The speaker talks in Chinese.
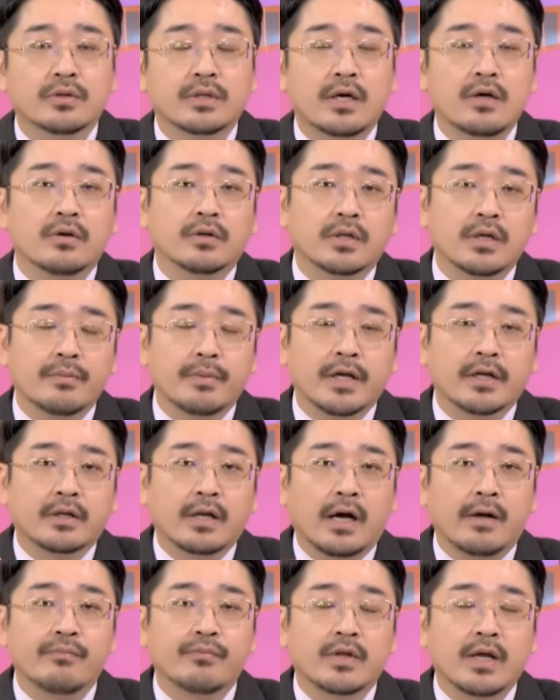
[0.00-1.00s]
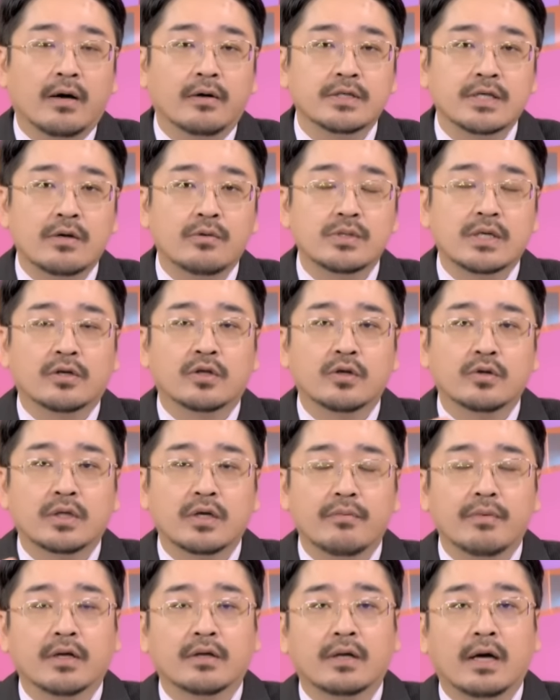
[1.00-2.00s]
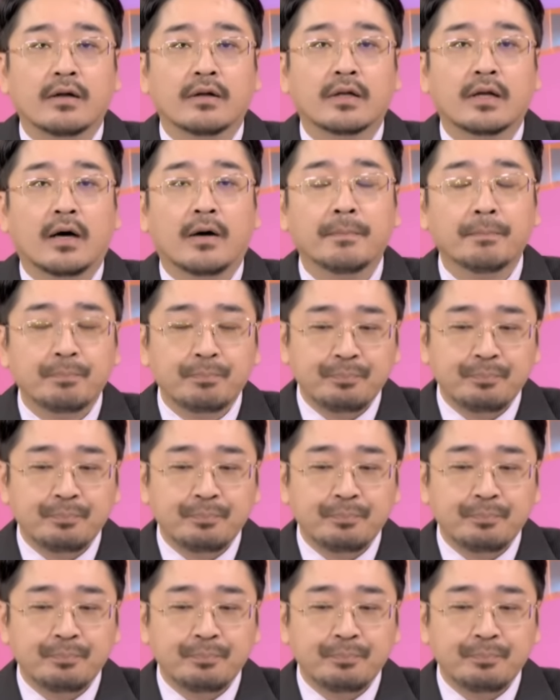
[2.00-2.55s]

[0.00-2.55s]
他有特别谈到，财务长都特别谈到，